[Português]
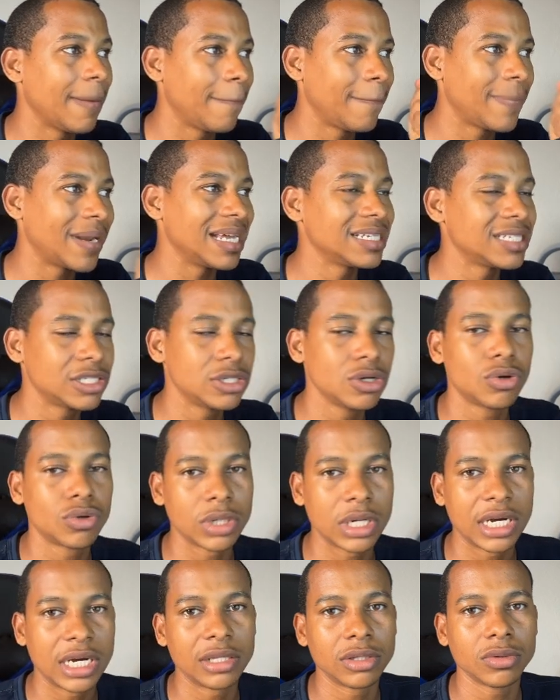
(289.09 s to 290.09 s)

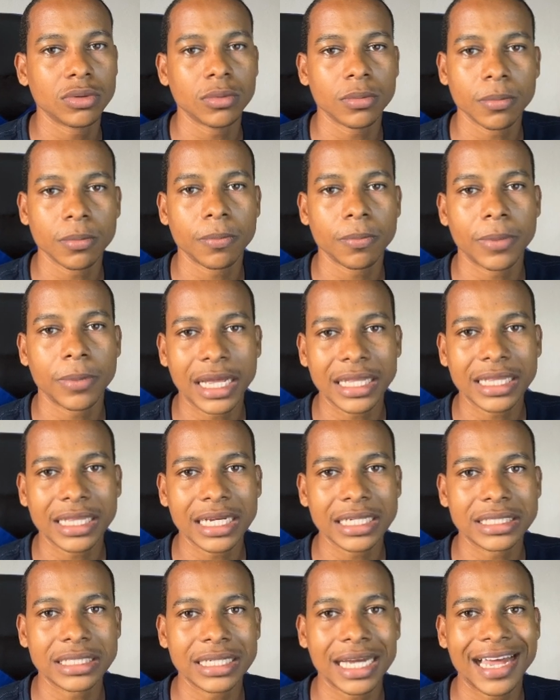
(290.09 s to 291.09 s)
pressionando para
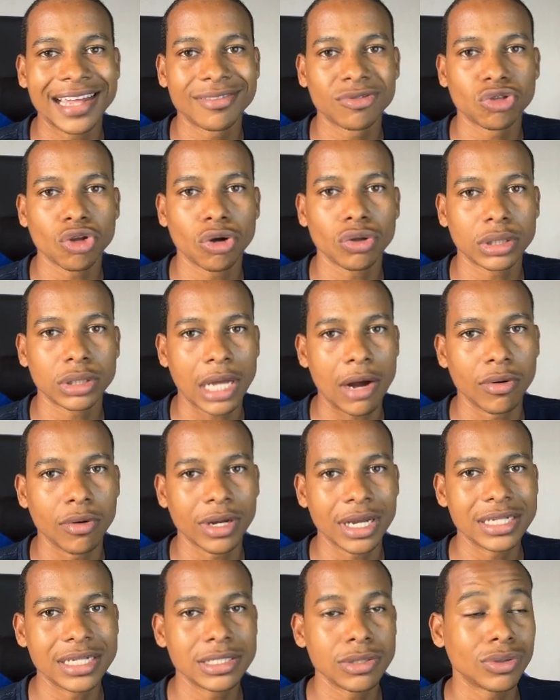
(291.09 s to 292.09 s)
taxar total.
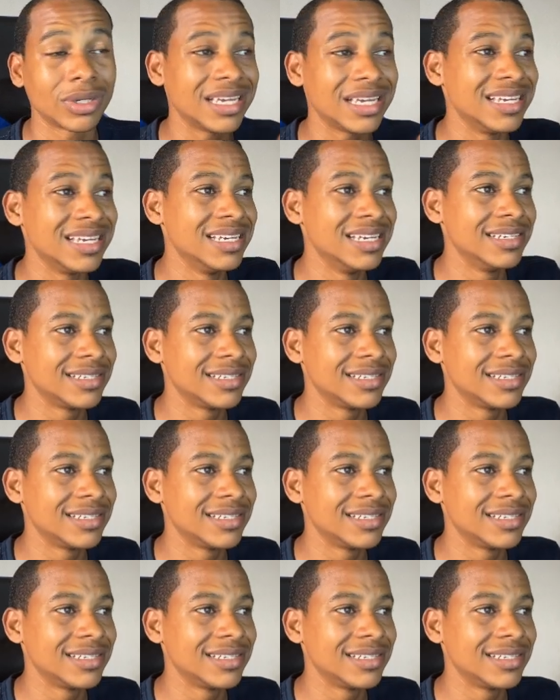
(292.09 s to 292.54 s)
Quer dizer o que?